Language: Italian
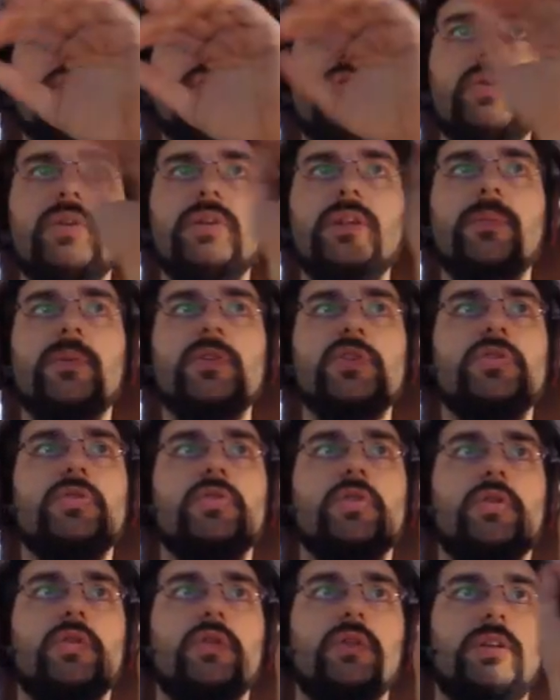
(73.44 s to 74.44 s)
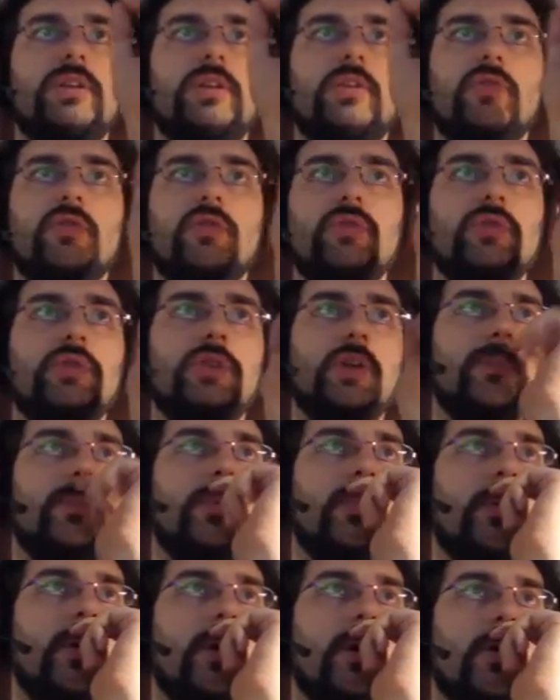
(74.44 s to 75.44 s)
50% di sconto è
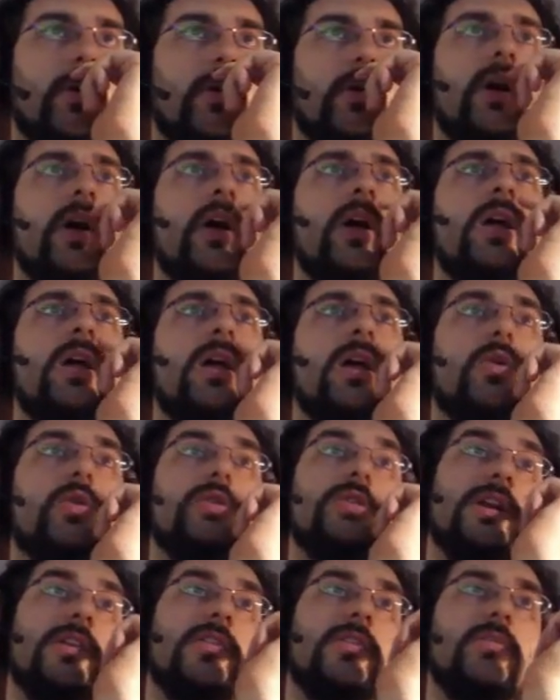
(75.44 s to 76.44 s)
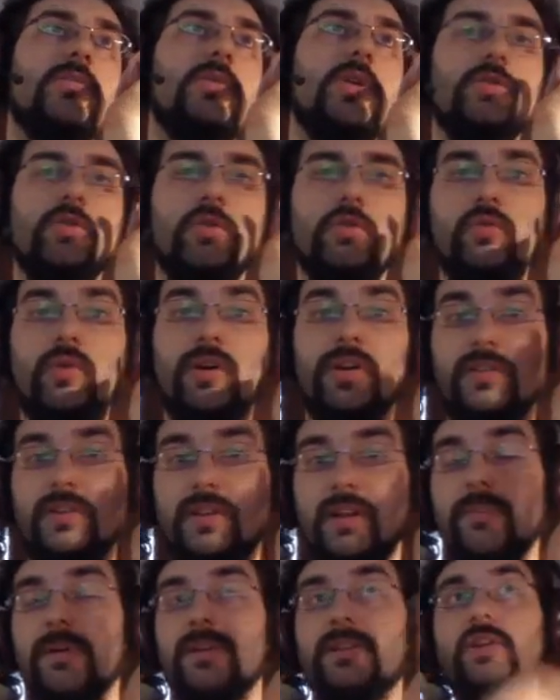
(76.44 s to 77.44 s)
troppo poco. Eurotrack Simulator 2,
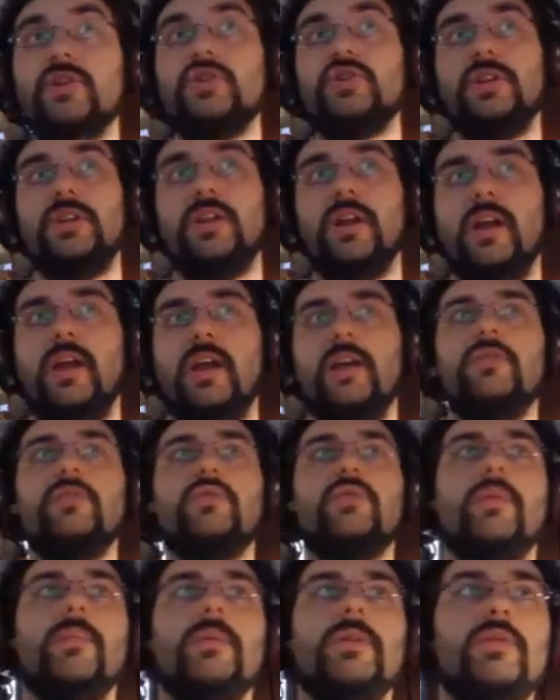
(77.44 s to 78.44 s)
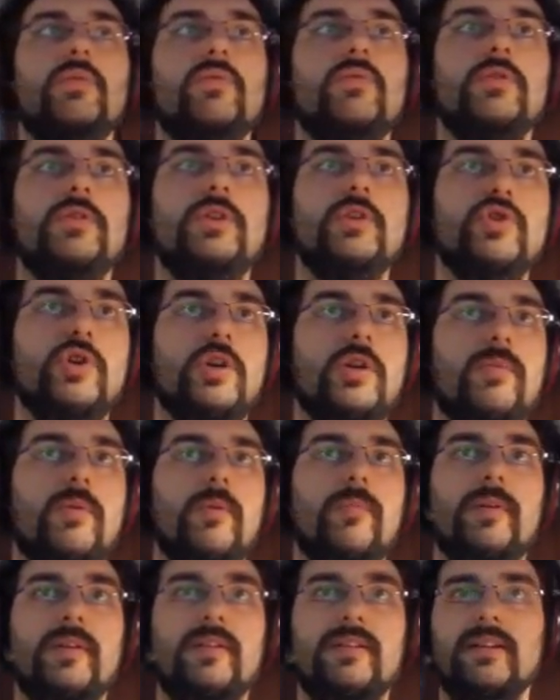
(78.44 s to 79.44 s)
se amate il genere, è sicuramente uno dei giochi più
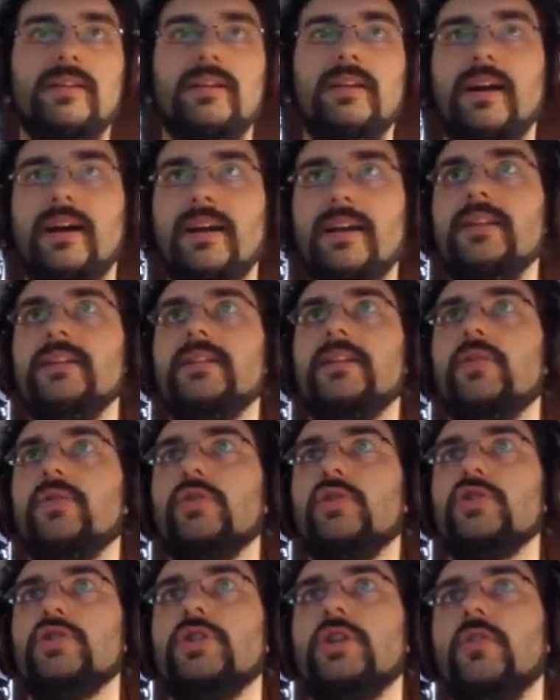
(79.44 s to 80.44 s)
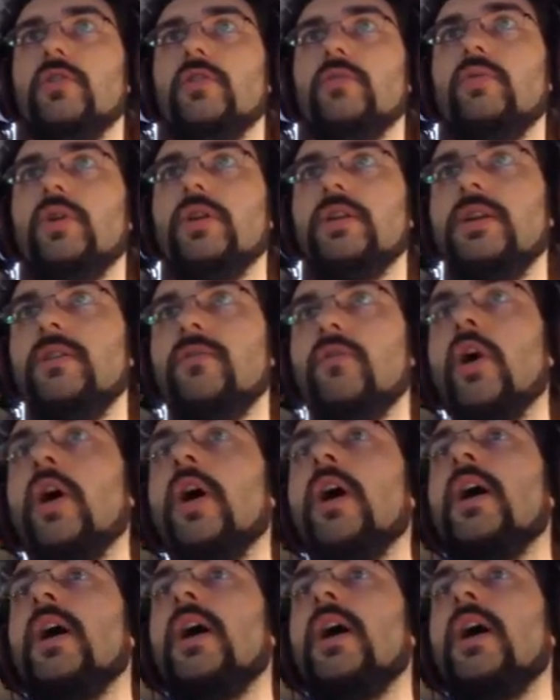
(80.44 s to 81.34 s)
apprezzati all'interno del genere simulativo.